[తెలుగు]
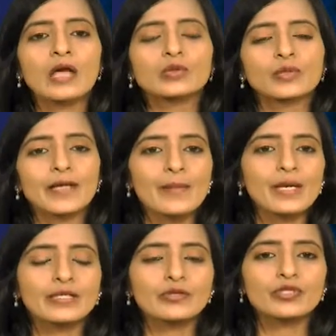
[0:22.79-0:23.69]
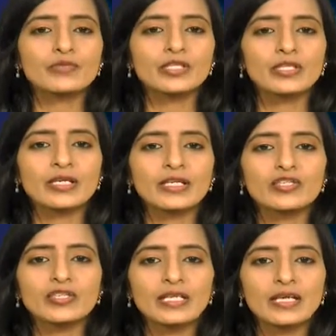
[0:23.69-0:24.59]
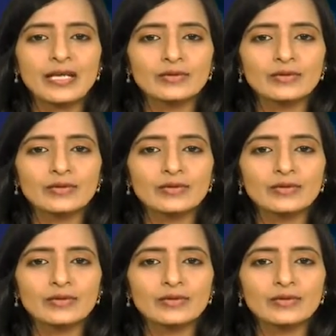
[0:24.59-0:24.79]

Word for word: నాలుగు గ్రామాల నుంచి వచ్చిన గిరిజన